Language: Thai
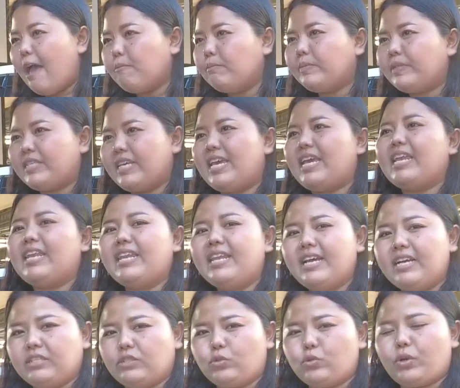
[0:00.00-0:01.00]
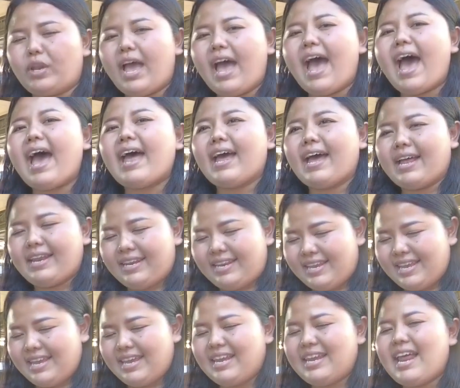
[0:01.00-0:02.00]
MG 1.5D
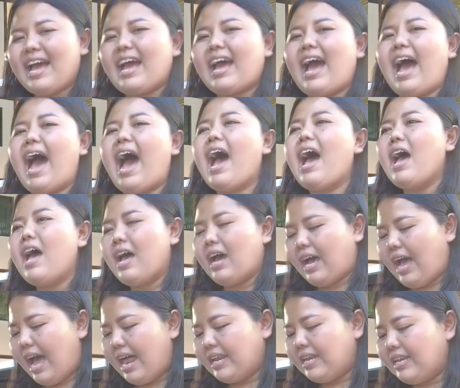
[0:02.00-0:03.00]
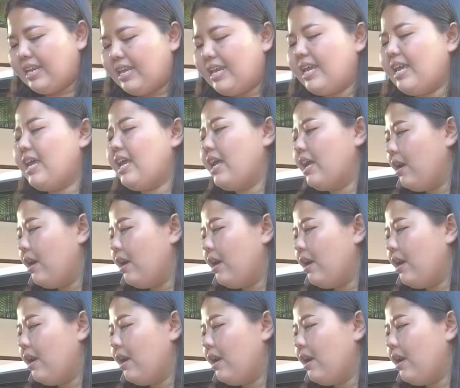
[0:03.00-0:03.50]
นะคะคันนี้